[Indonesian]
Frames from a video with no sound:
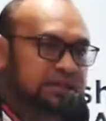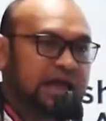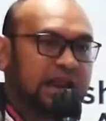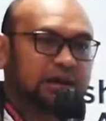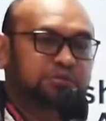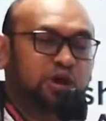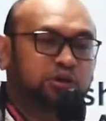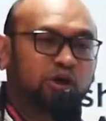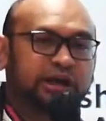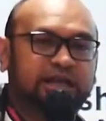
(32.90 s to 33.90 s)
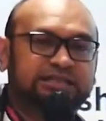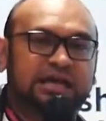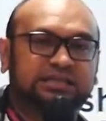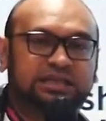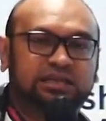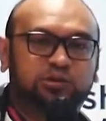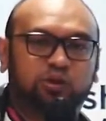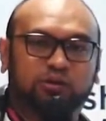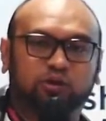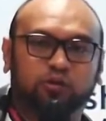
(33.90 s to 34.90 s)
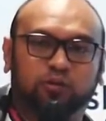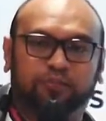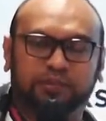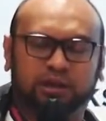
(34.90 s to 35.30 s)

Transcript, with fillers: dalam suatu organisasi, suatu